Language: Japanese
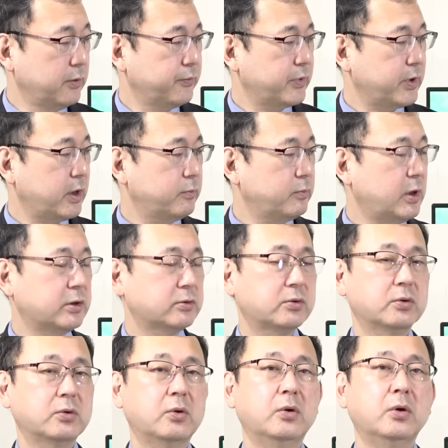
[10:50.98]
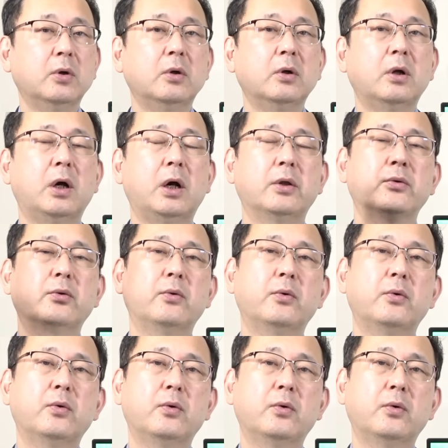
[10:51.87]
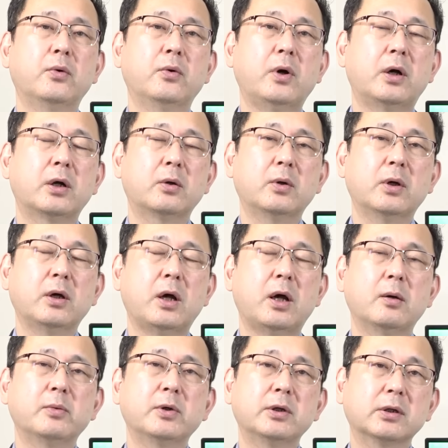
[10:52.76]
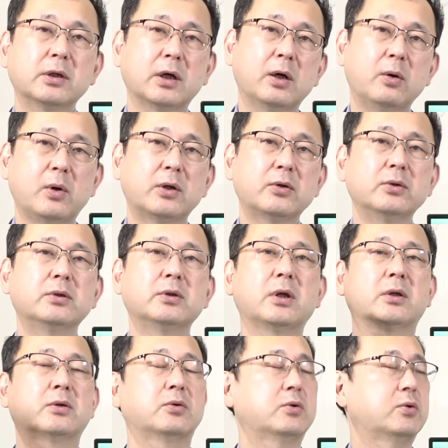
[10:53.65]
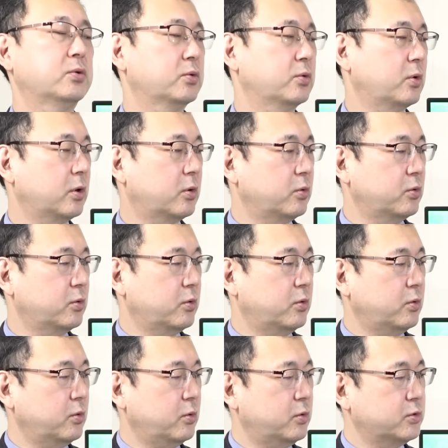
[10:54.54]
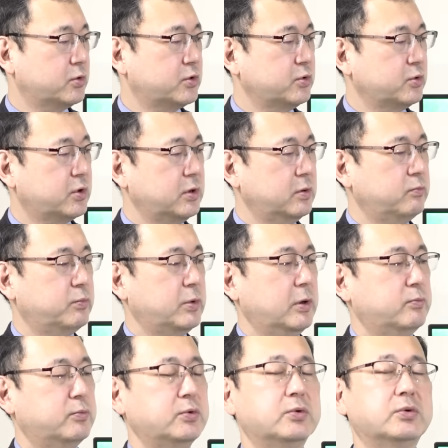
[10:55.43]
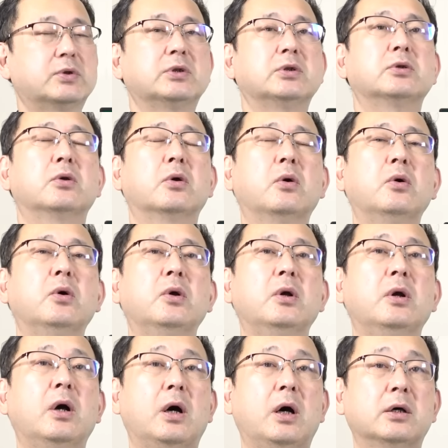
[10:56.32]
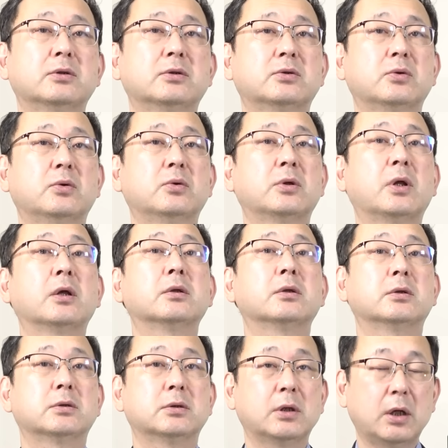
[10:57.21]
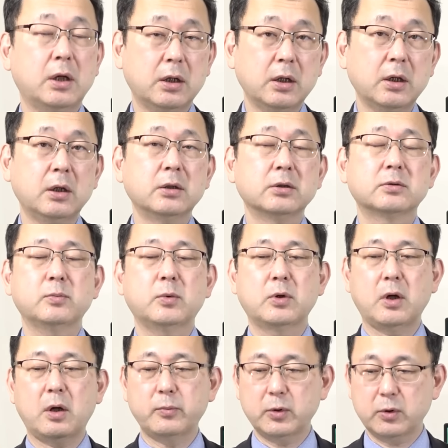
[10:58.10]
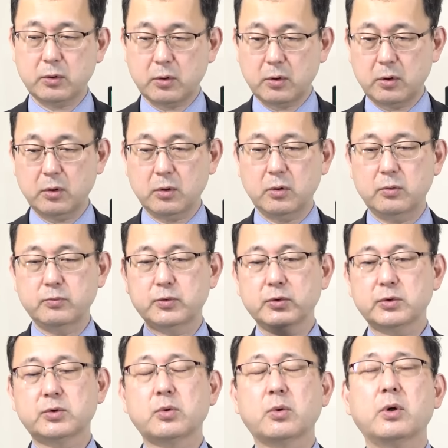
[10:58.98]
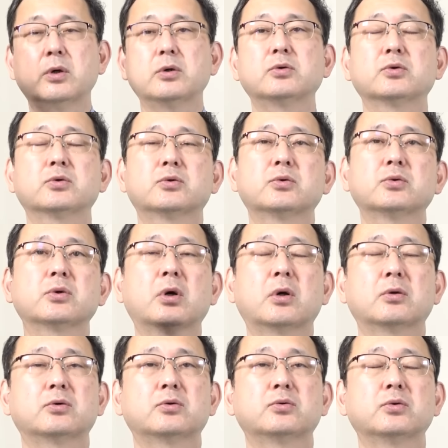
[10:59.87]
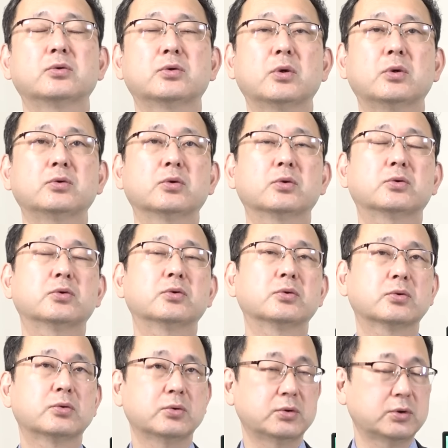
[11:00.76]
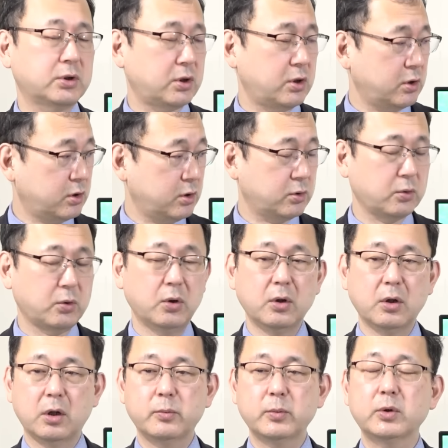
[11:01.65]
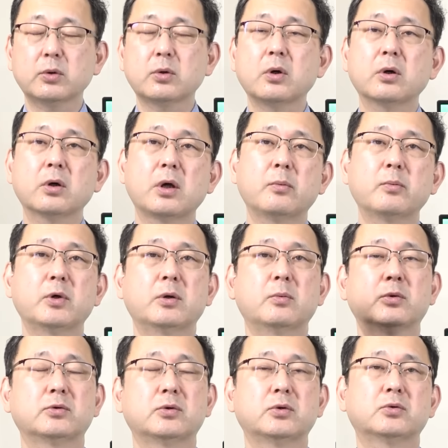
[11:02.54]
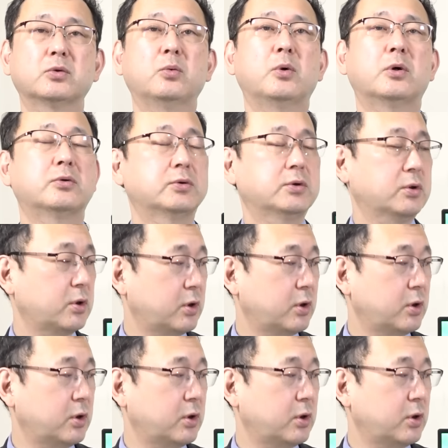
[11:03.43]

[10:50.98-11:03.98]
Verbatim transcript: で、まあその、あのー、あれはアメリカが悪いんだっていうのがこの習近平プーチンの発想なんですね。つまりアメリカが武器とか援助するから戦争続くんじゃないかと。アメリカがやめれば戦争終わるじゃ